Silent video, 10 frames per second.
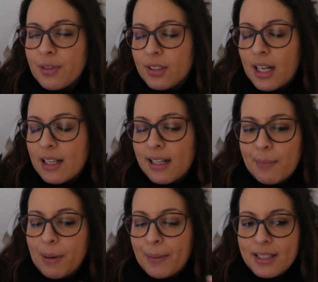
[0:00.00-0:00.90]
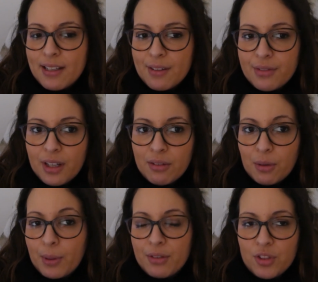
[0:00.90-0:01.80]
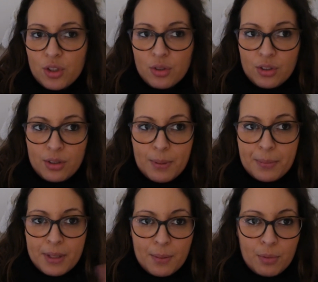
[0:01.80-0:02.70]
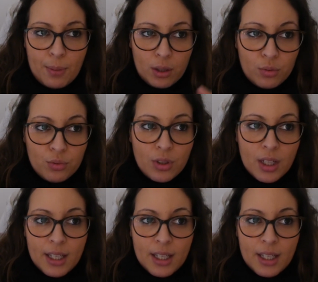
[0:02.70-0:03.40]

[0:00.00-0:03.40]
enfin de la, paperasse à faire, enfin bref, j'ai des, papiers un peu partout.